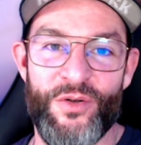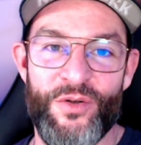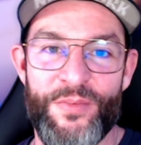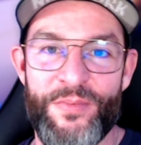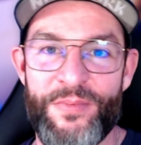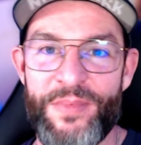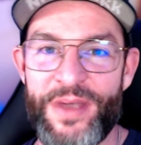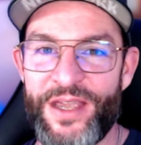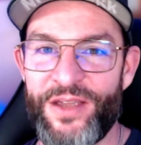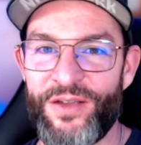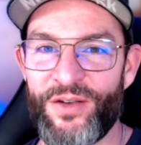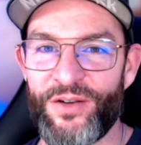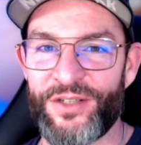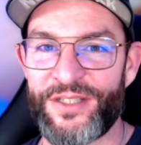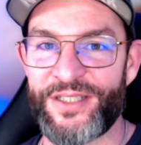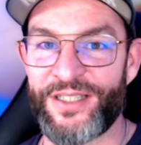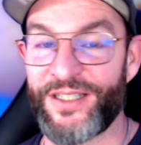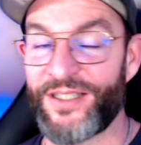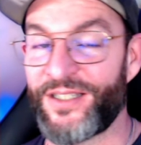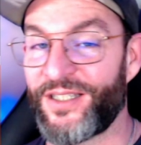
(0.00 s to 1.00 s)
le
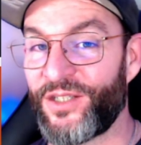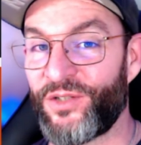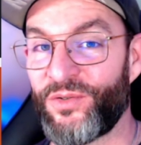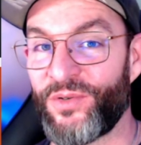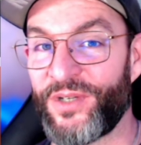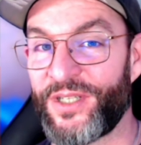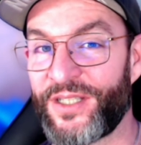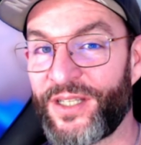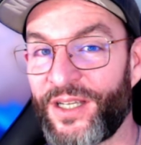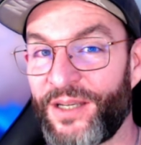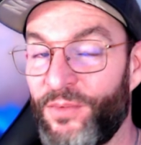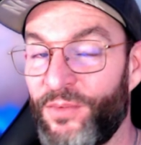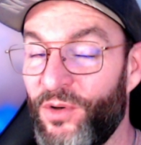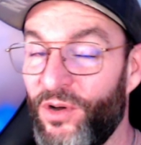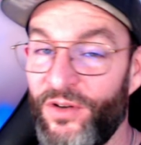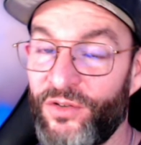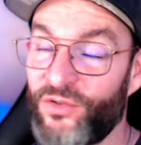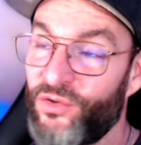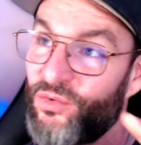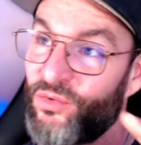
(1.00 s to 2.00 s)
meilleur site si tu es
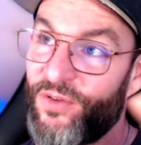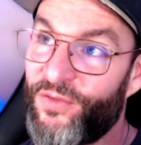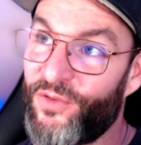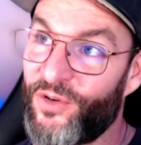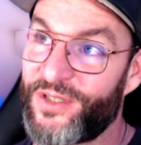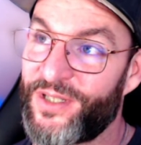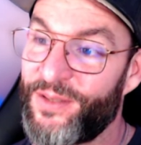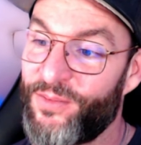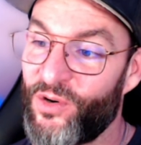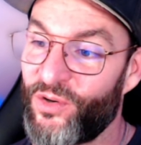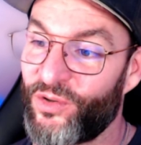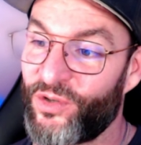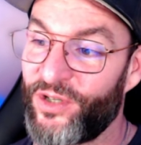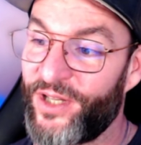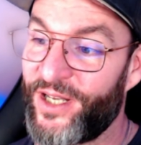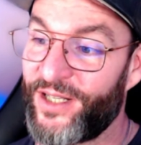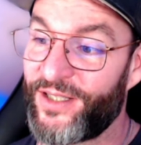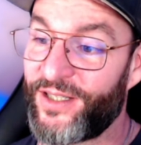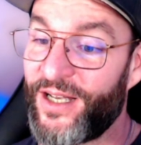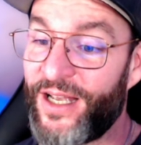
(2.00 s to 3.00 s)
streamer, tu dois forcément le
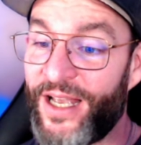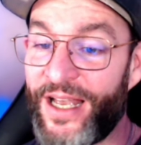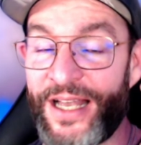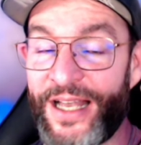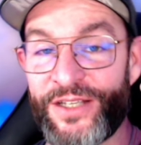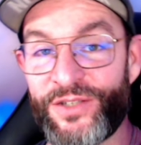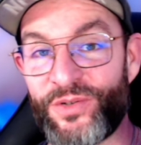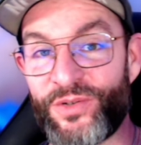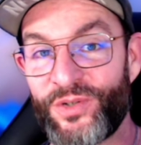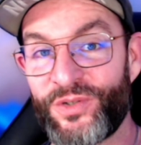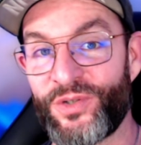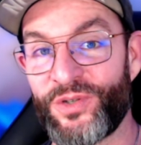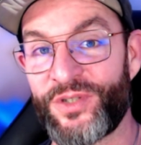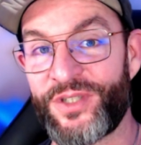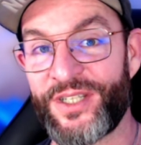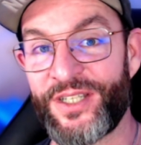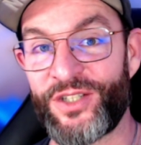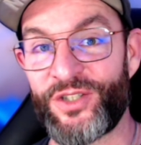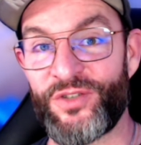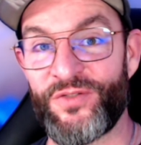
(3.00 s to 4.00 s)
connaître. Sur ce
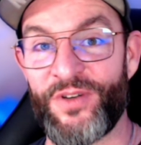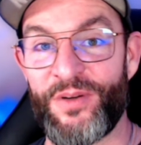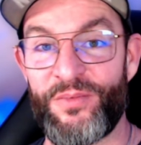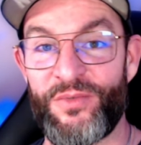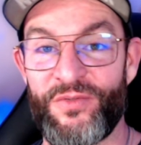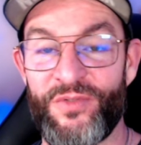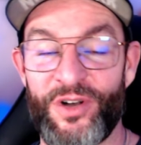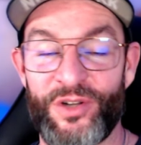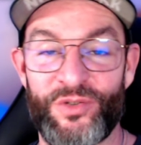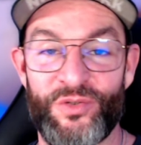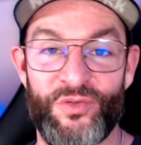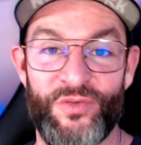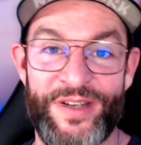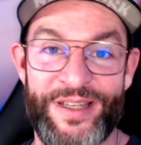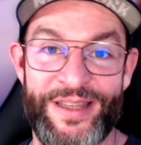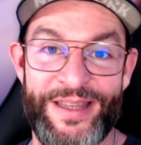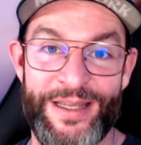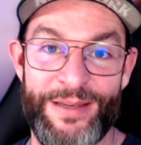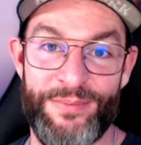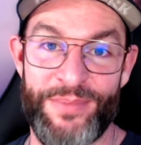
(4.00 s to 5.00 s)
site, tu vas pouvoir
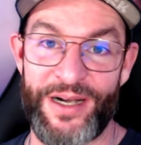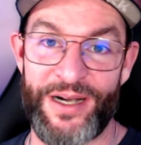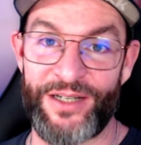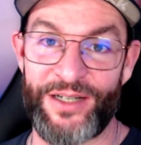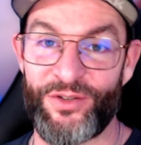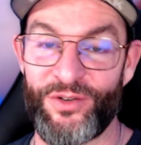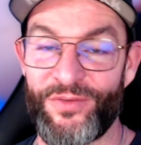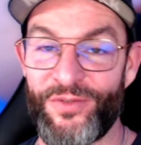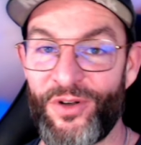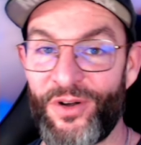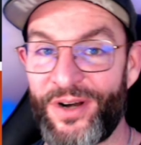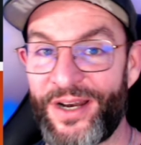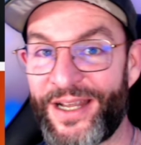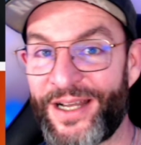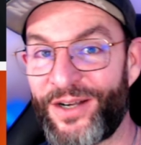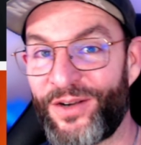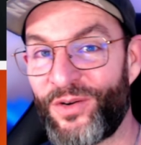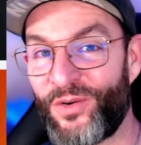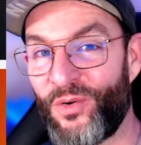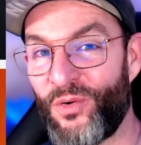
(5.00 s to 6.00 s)
trouver des packs
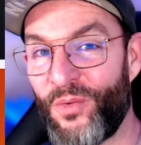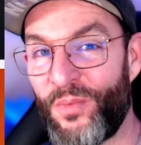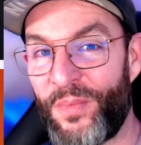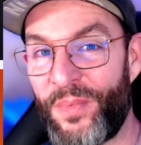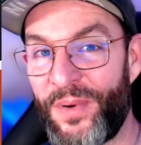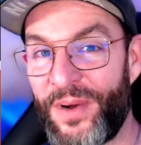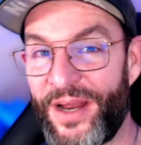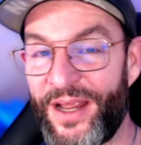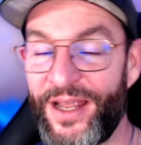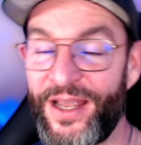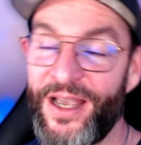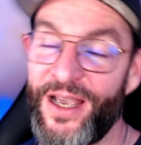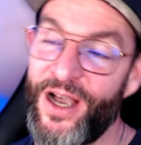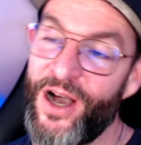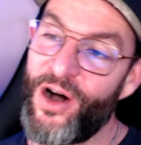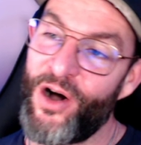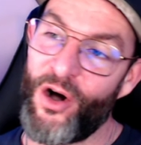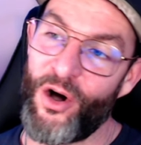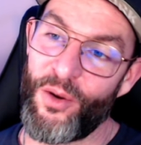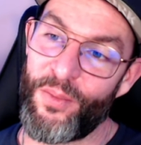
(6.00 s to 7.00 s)
d'overlay complets,
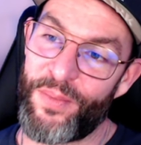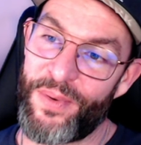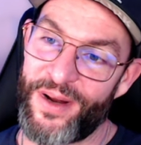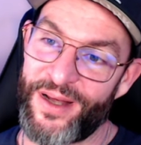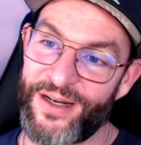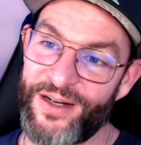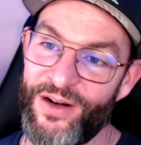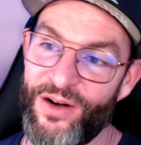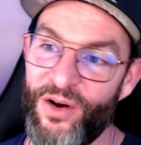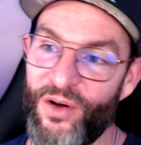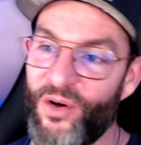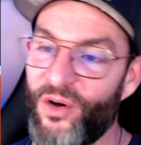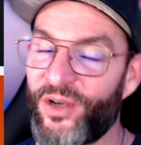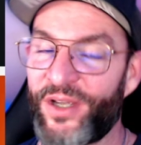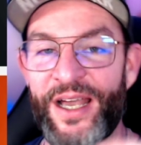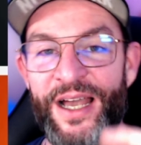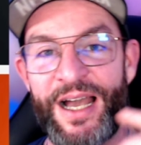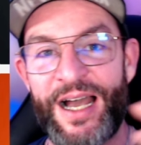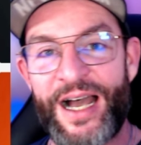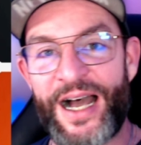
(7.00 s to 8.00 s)
en plein de
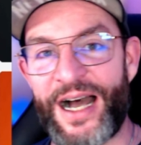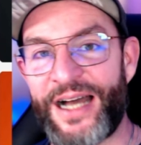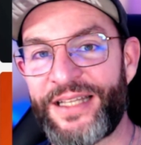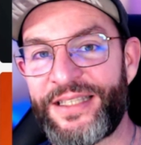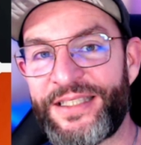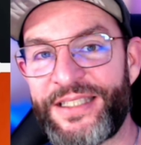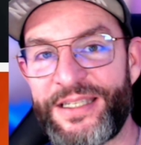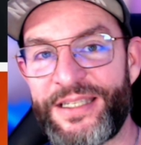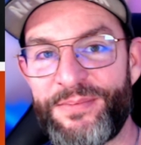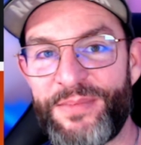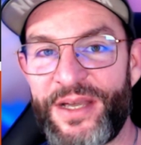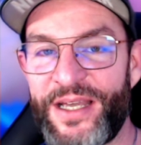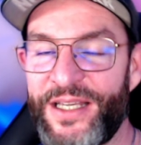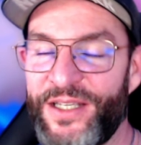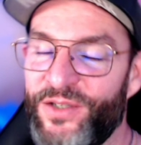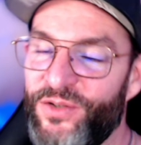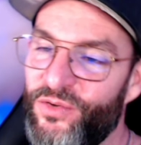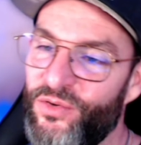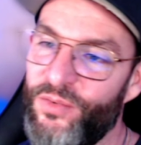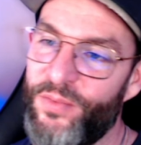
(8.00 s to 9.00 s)
langues, animés,
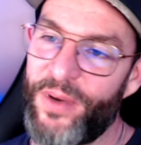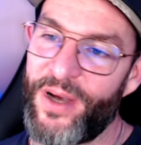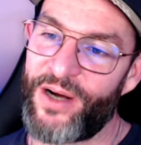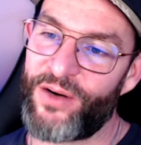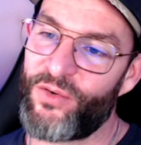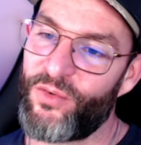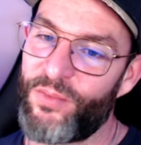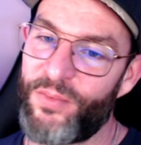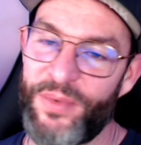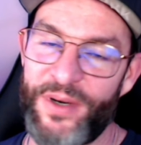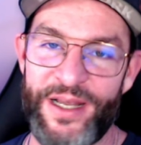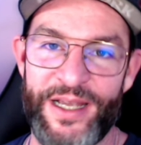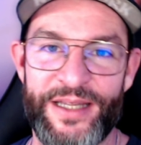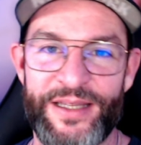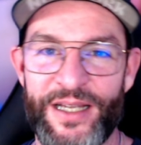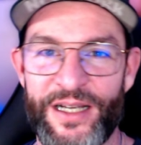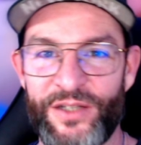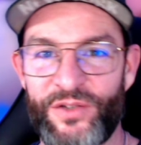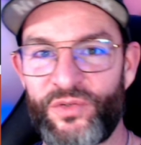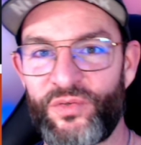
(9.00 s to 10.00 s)
super
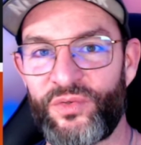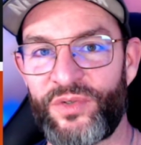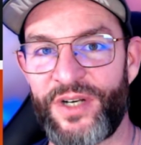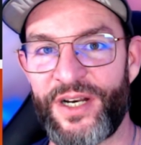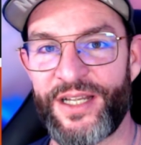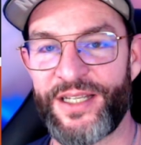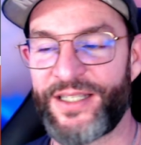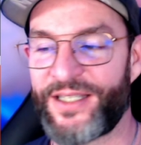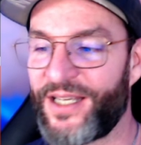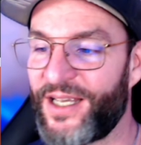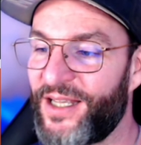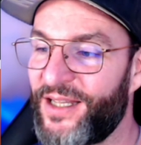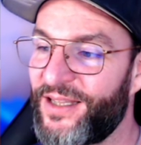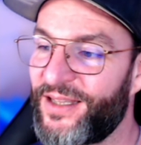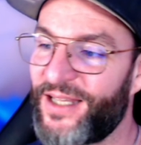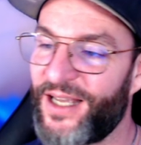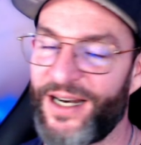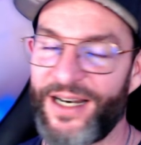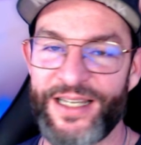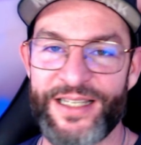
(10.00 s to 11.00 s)
complets. as toutes les
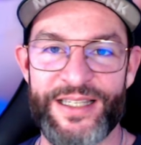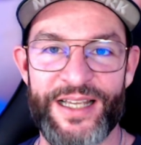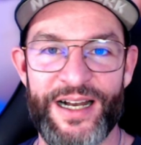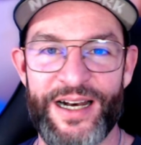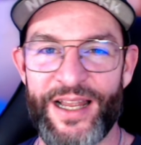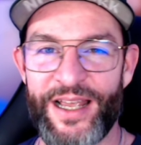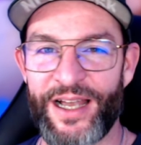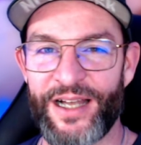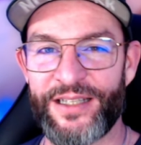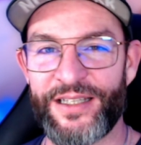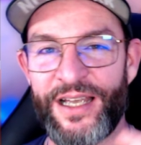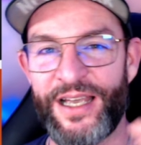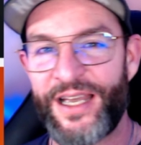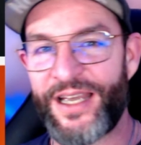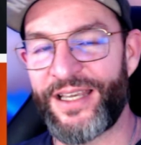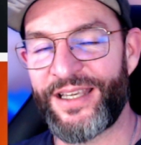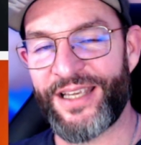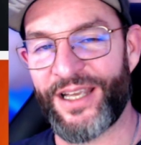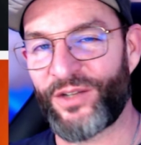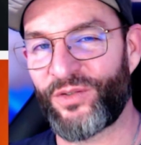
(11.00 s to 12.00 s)
scènes, as les alertes,
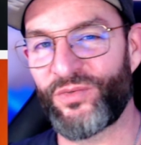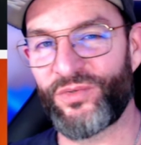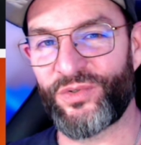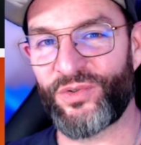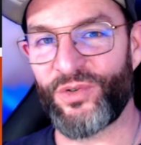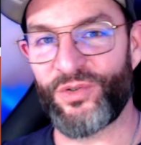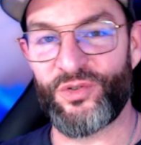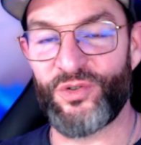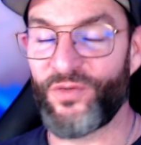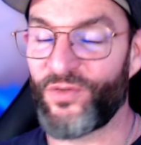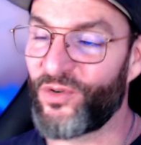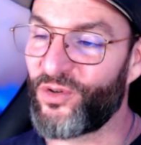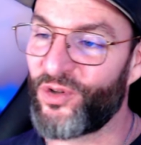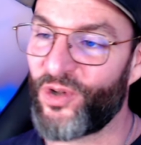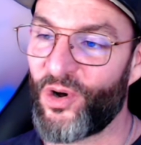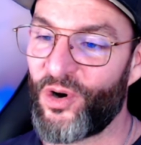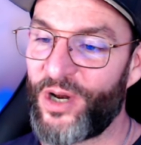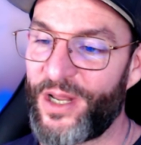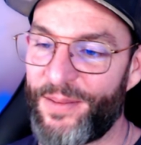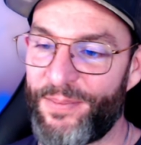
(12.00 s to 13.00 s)
il y a tout ce que tu veux
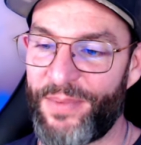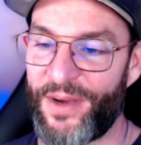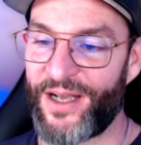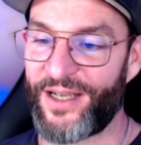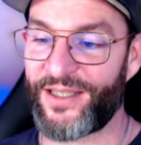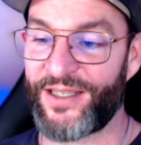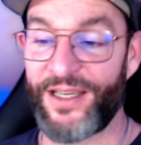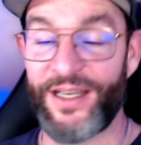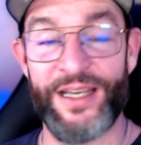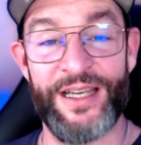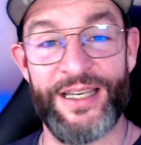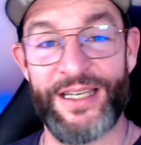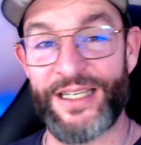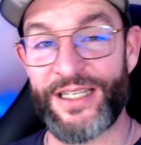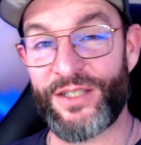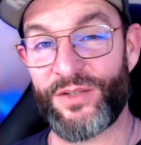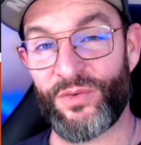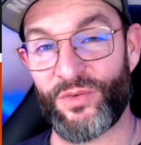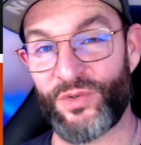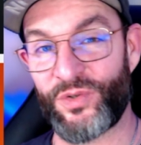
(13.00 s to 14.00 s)
dans les packs.
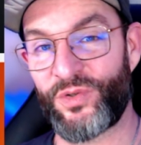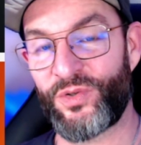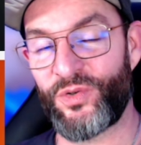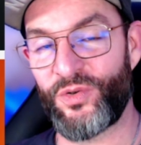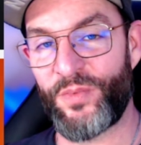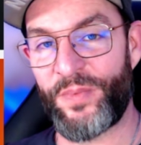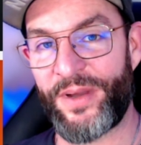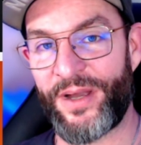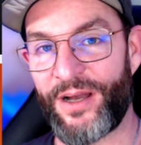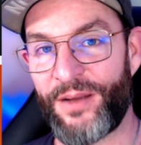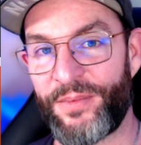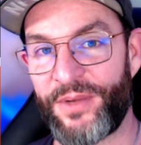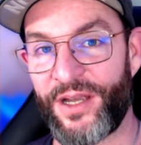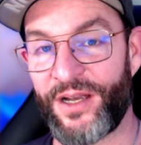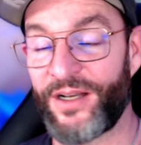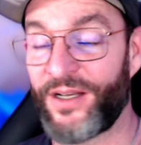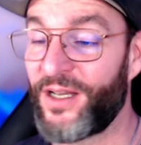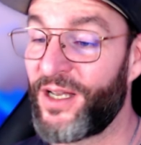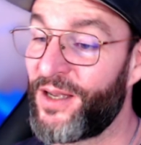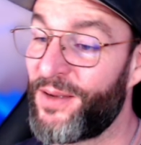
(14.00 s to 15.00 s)
Ils sont super
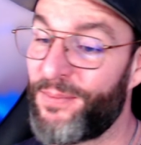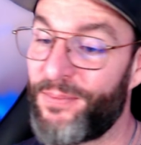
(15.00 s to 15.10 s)
bien